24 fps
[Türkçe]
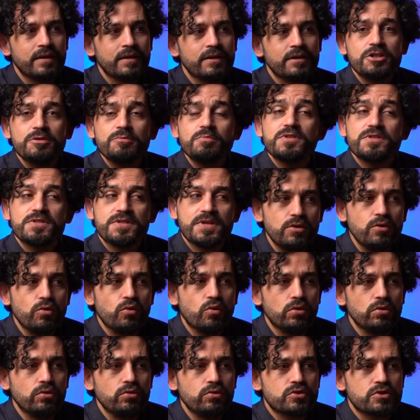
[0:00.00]
Şimdi seni
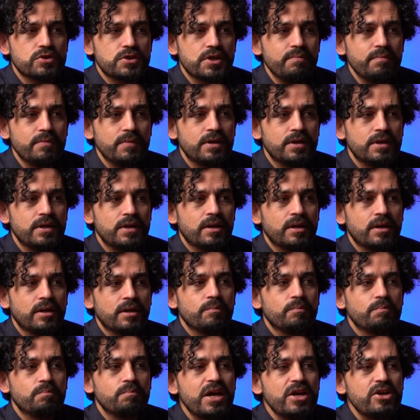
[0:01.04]
öldürsem
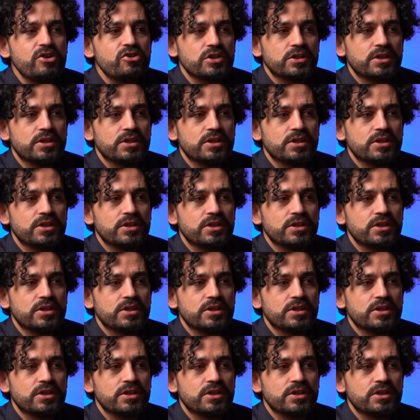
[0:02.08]
5